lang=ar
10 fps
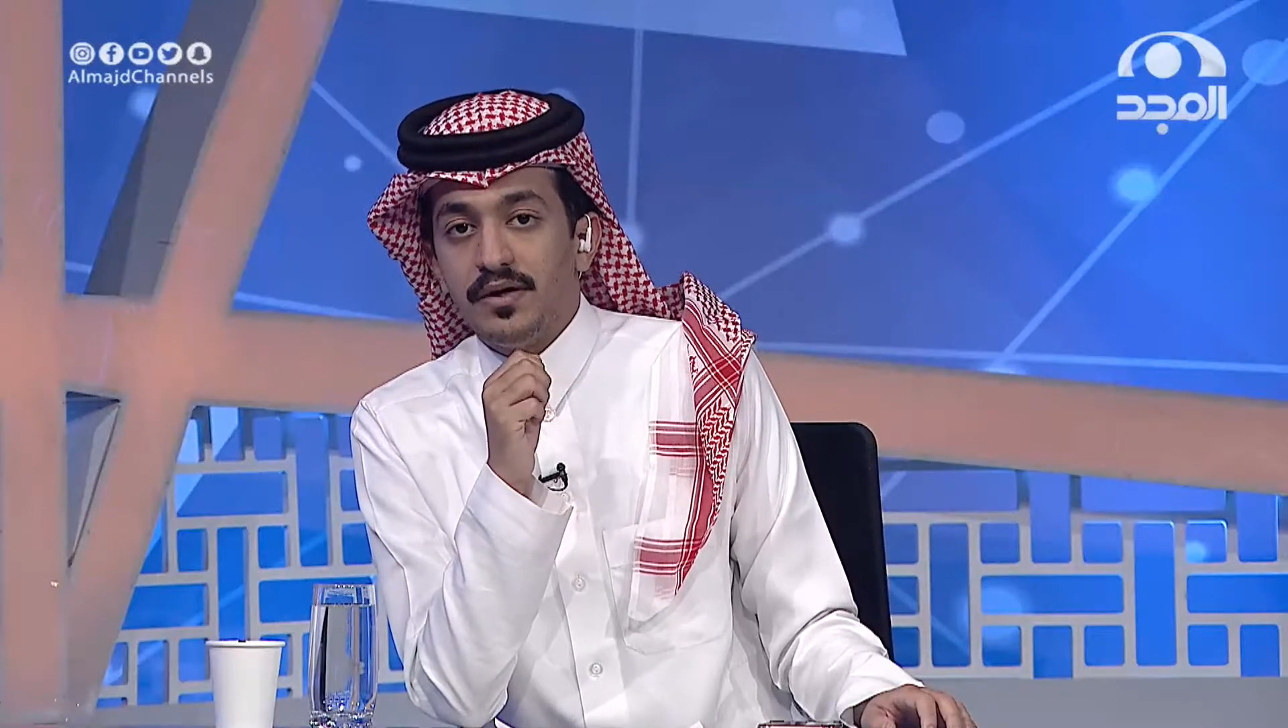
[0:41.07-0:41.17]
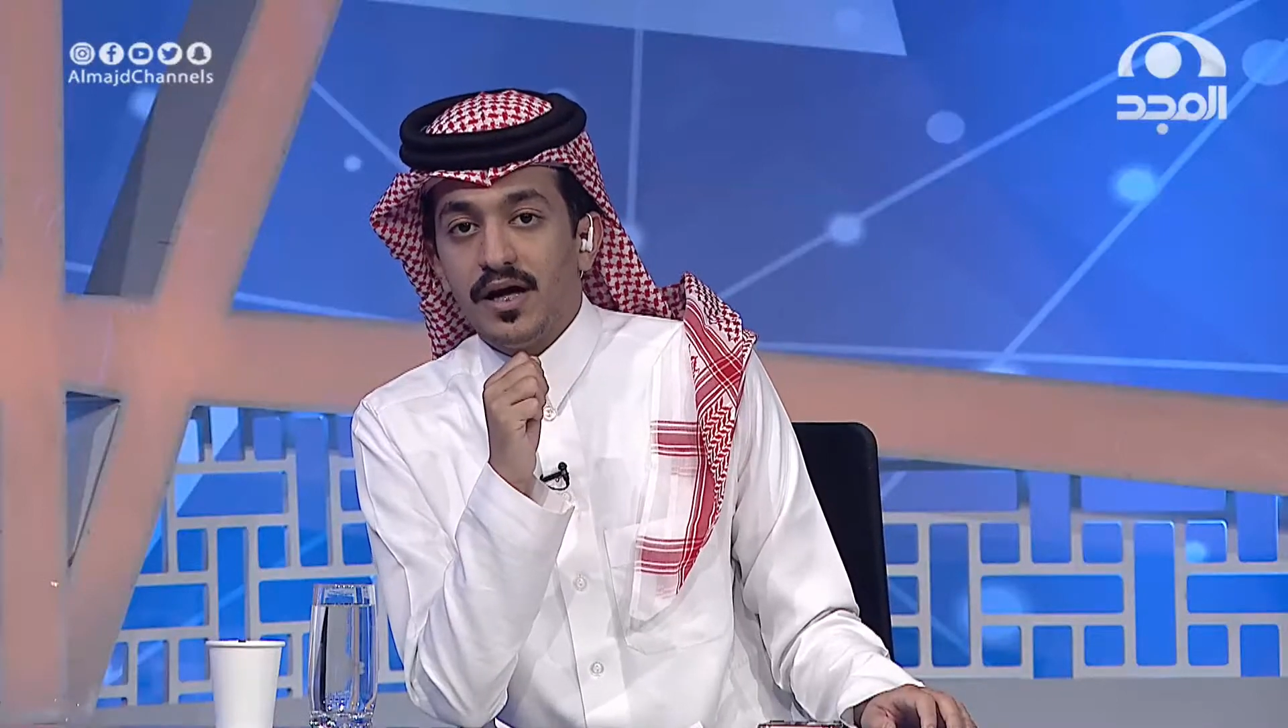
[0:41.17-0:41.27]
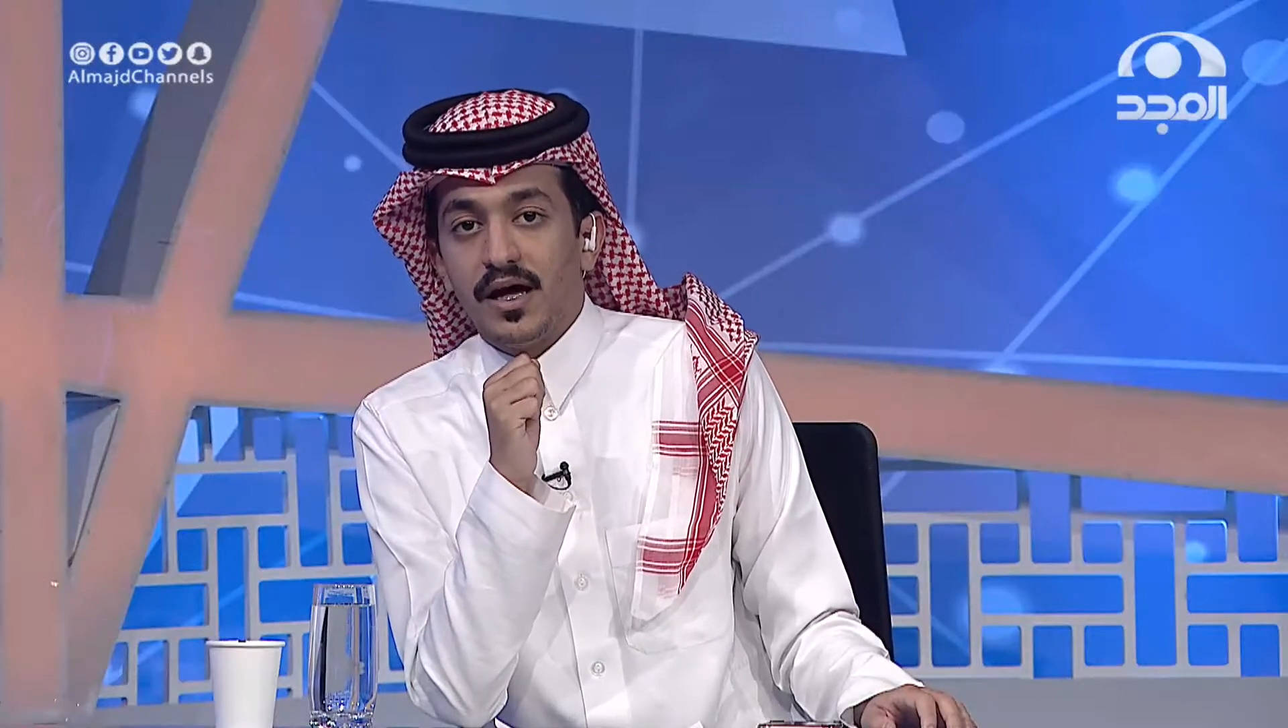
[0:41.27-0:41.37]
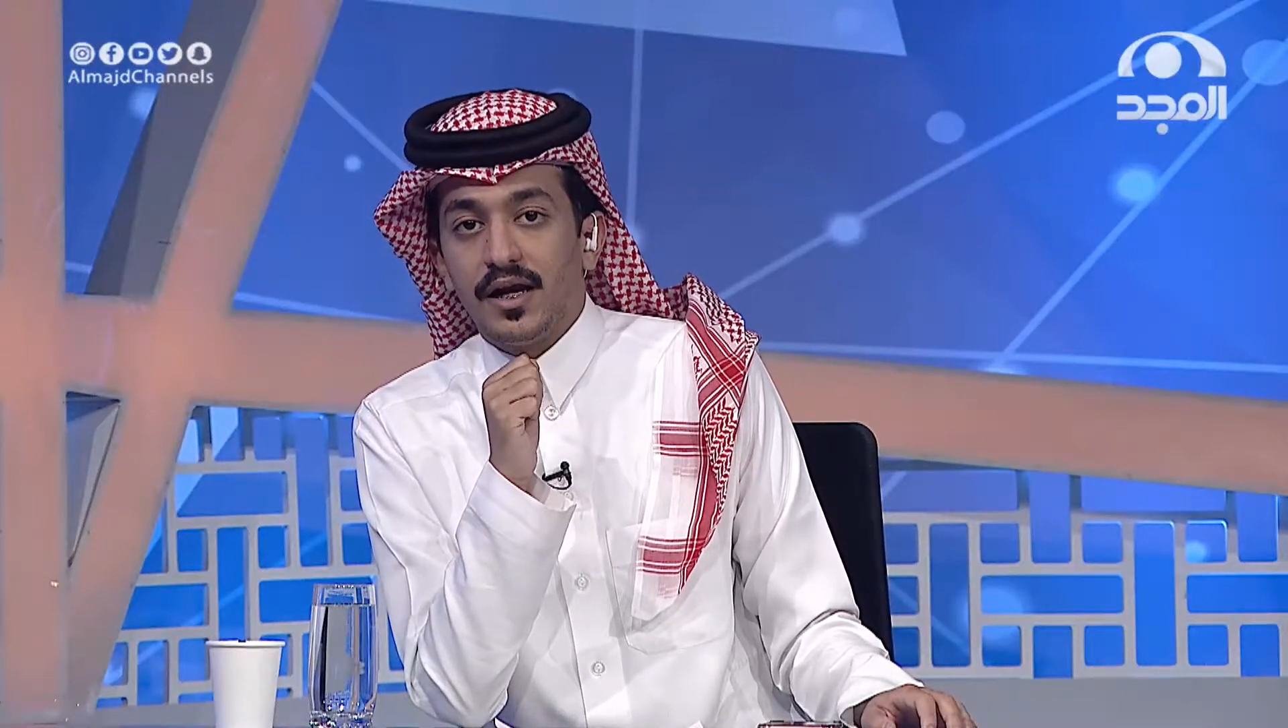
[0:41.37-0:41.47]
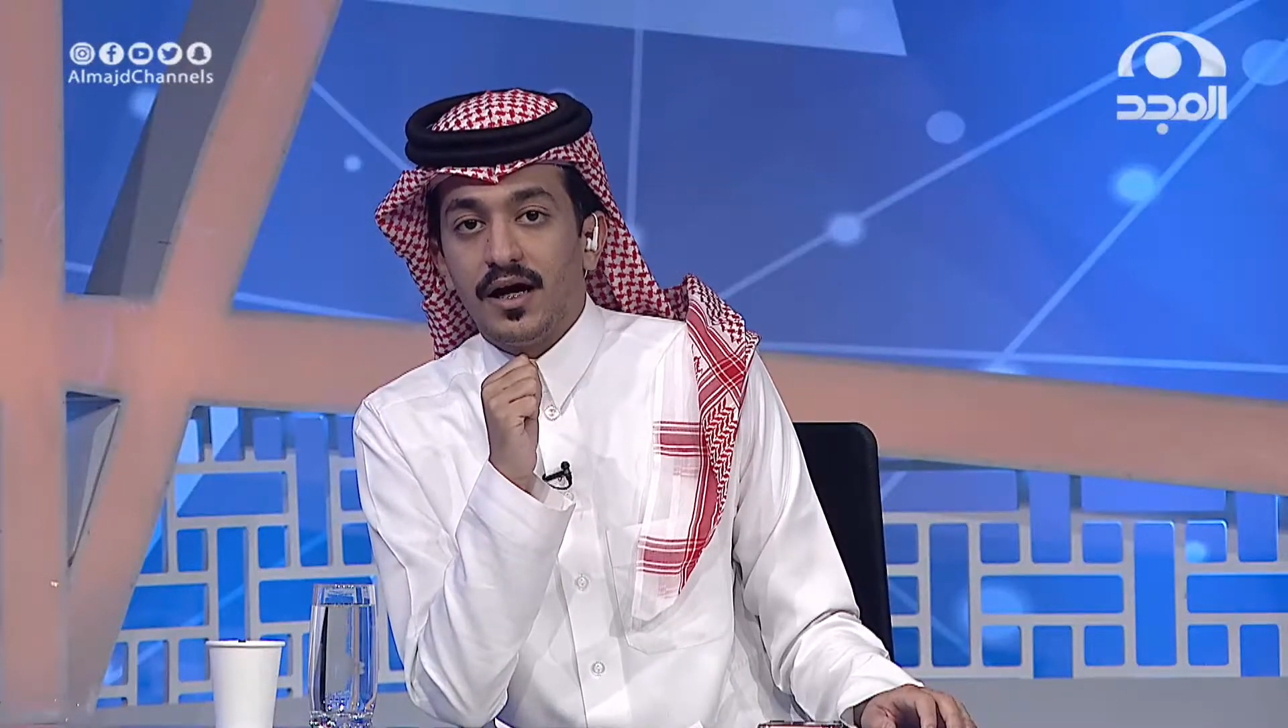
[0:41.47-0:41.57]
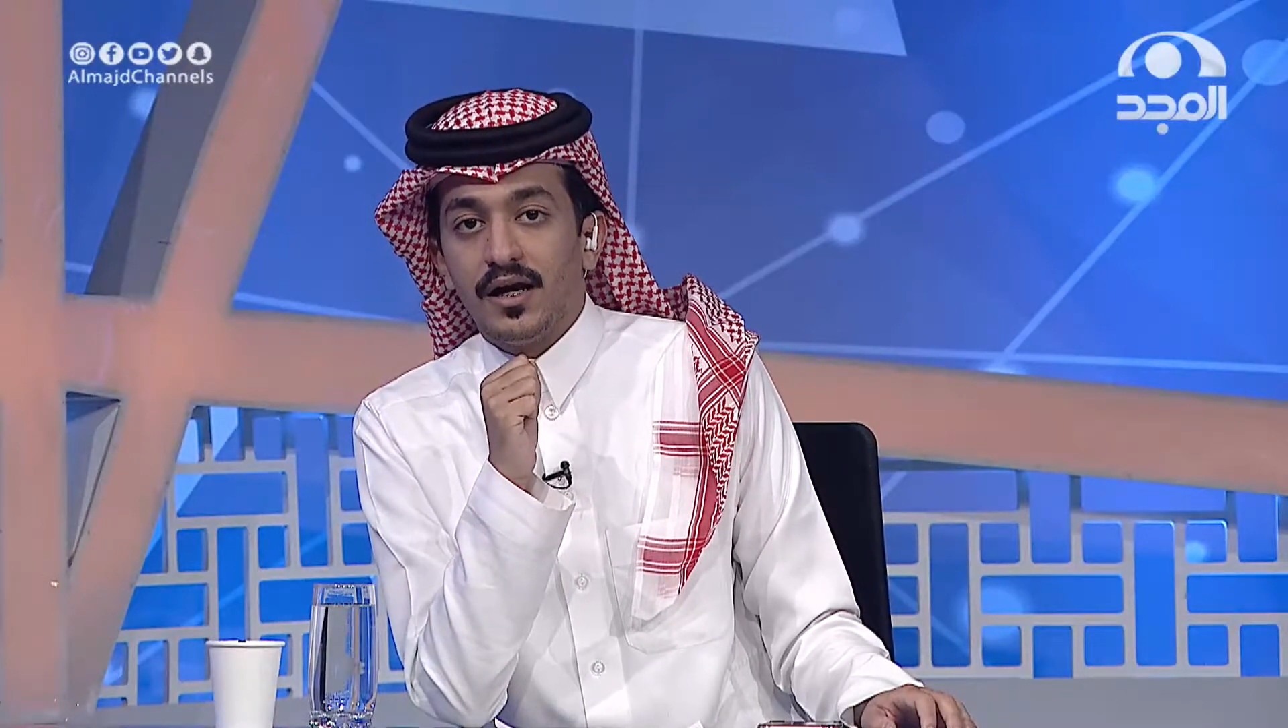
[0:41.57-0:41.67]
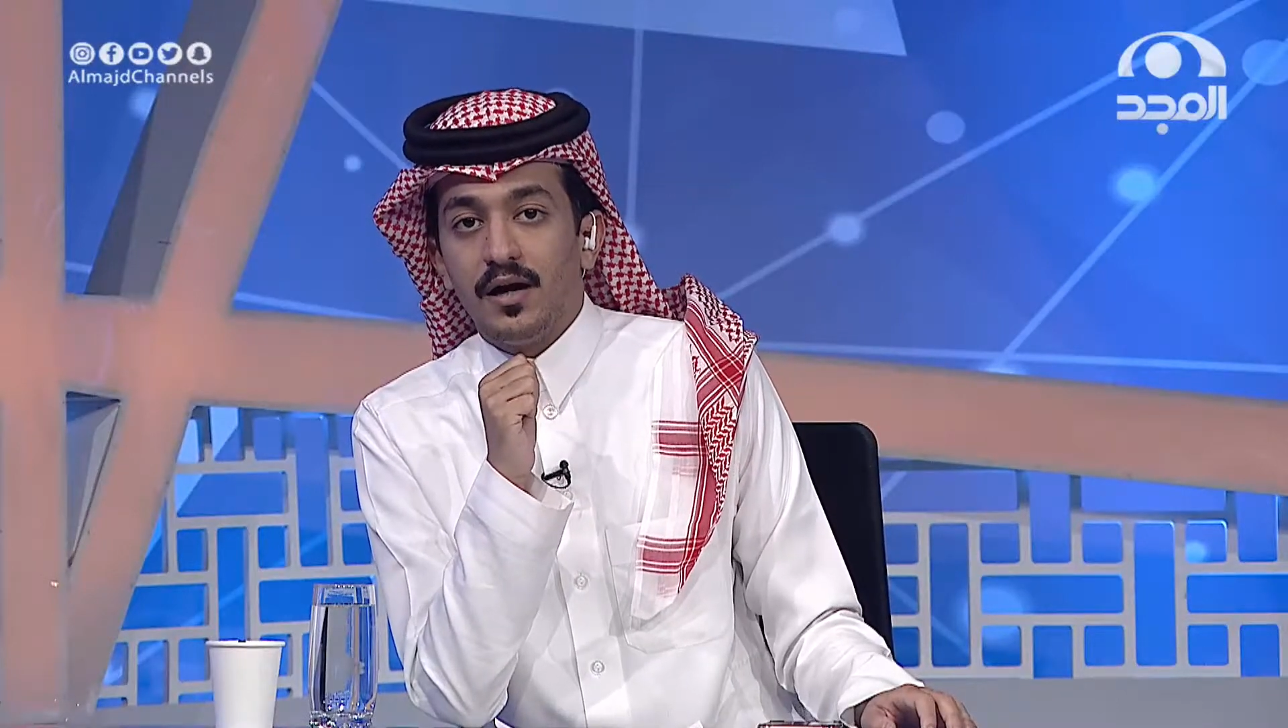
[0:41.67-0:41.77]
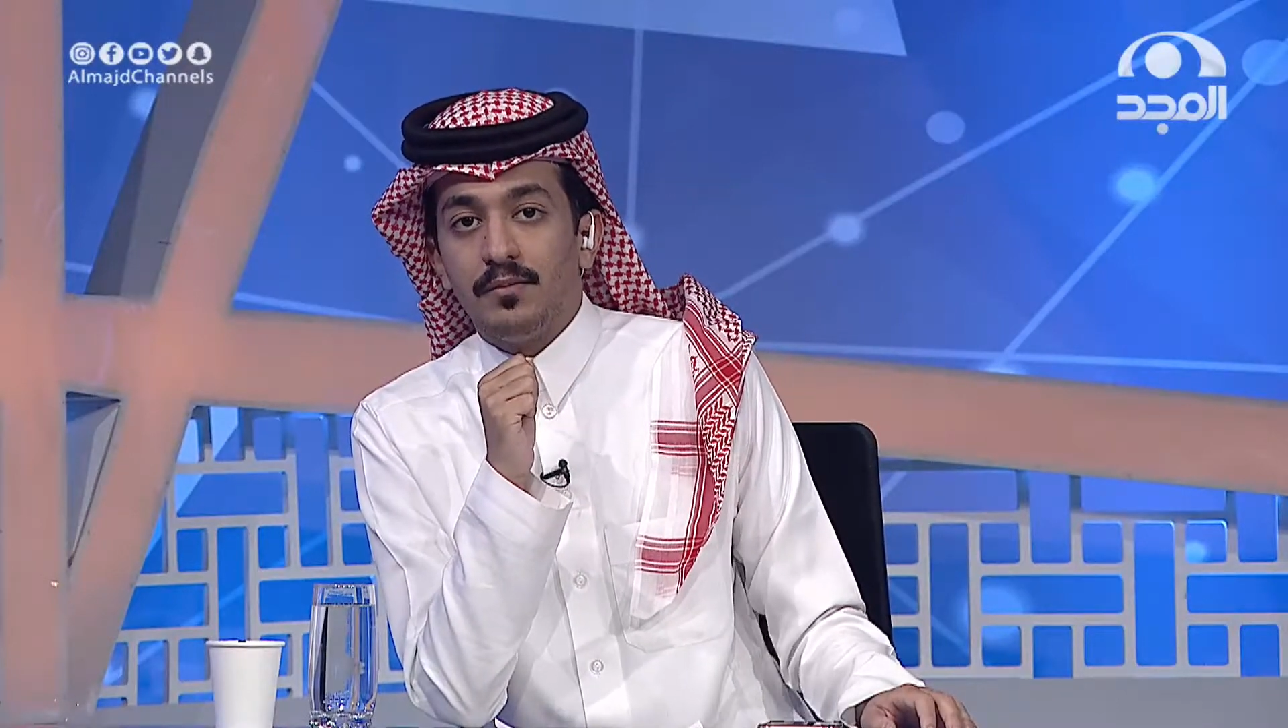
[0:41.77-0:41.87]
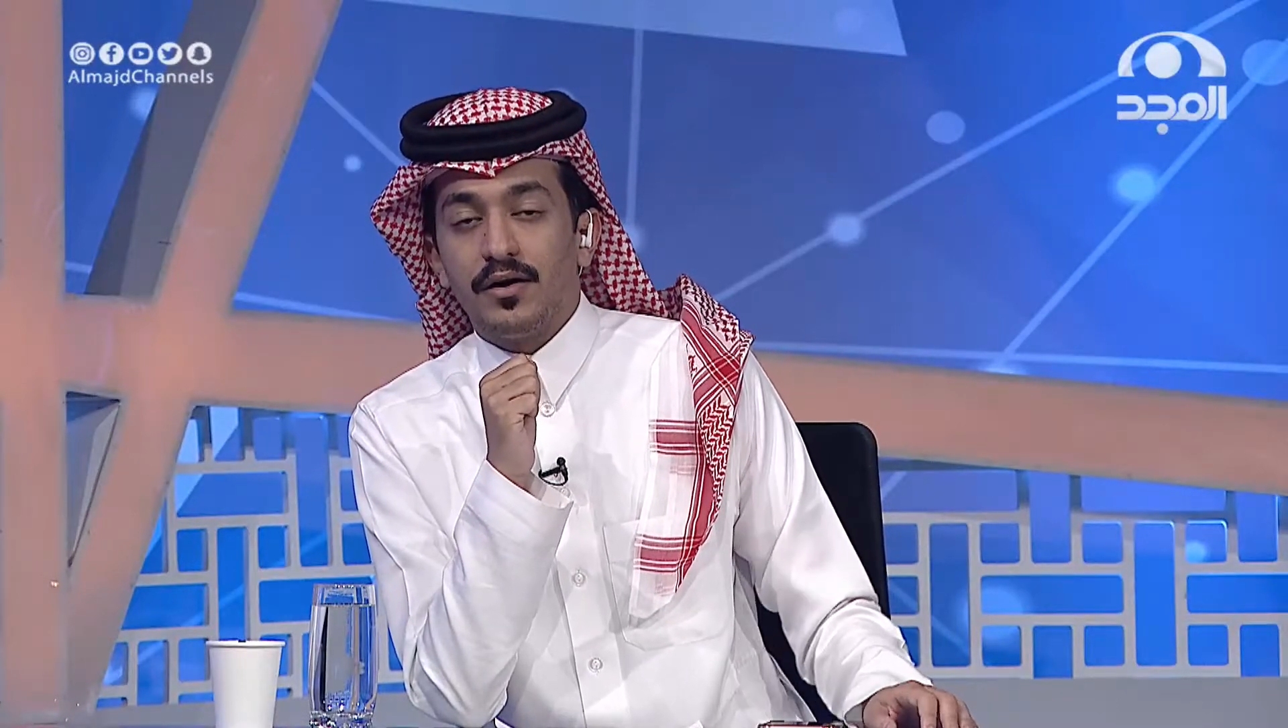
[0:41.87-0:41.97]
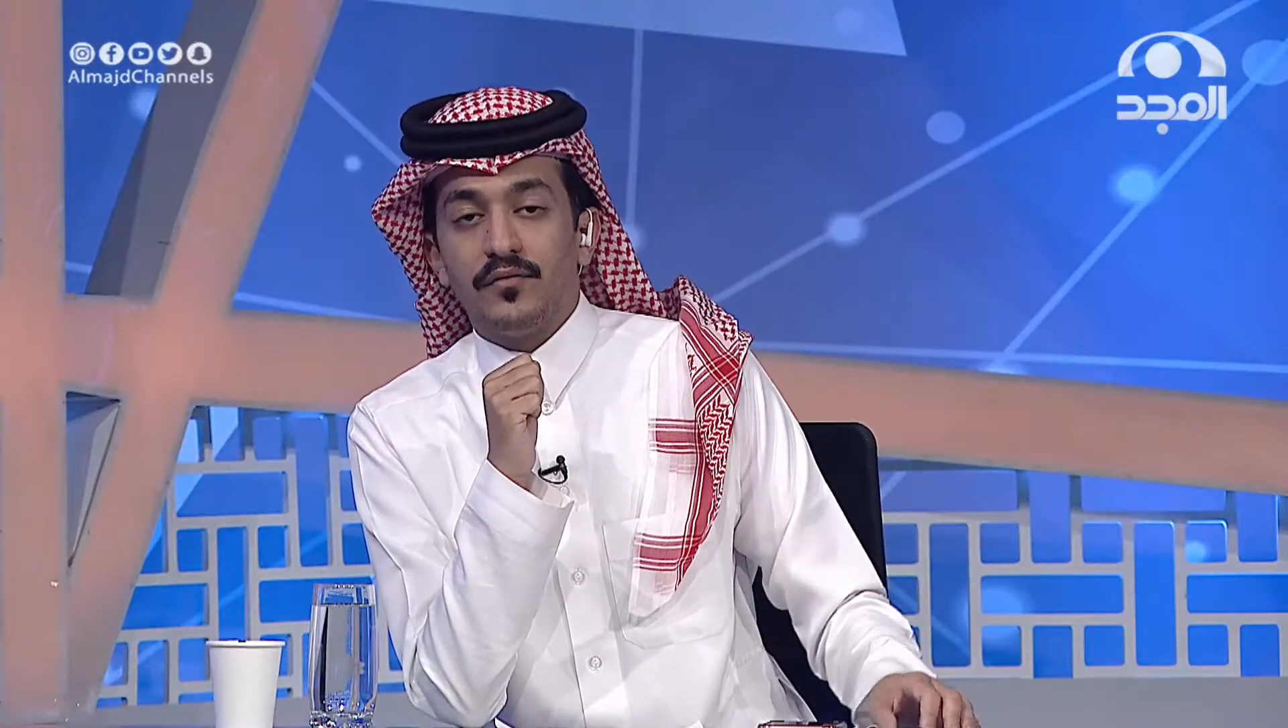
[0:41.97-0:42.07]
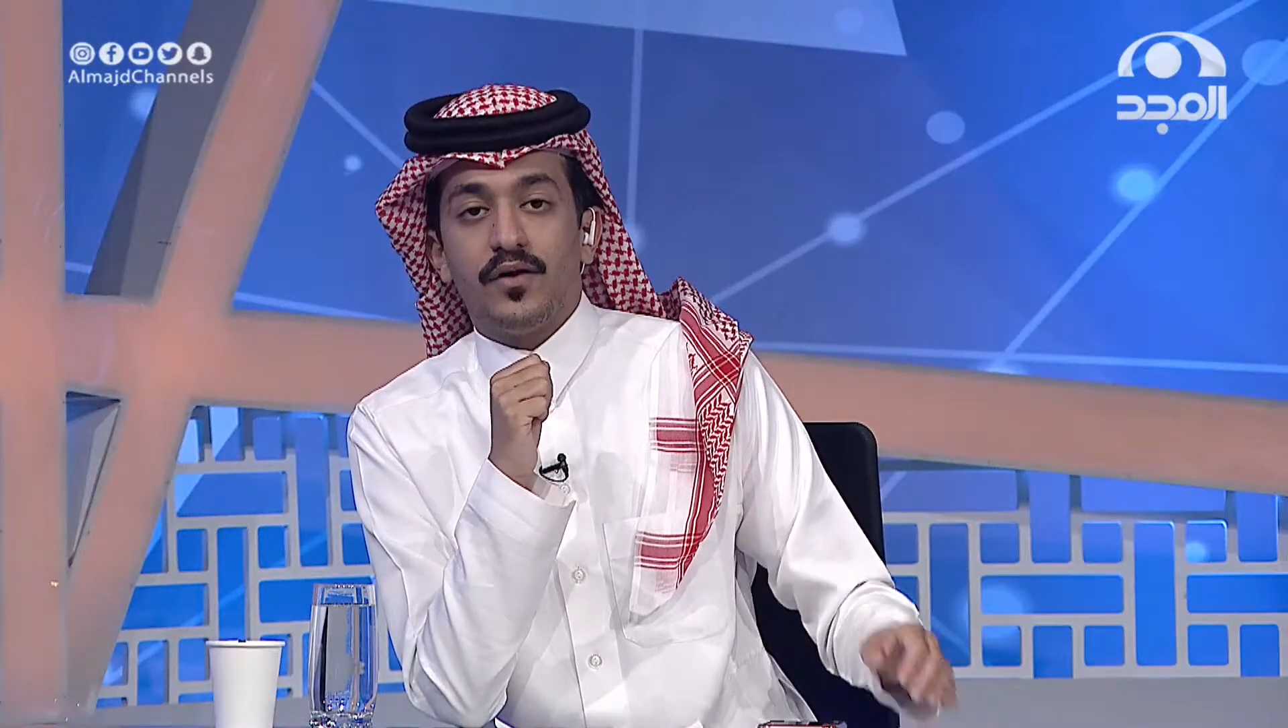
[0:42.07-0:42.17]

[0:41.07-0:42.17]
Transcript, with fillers: بناء على ما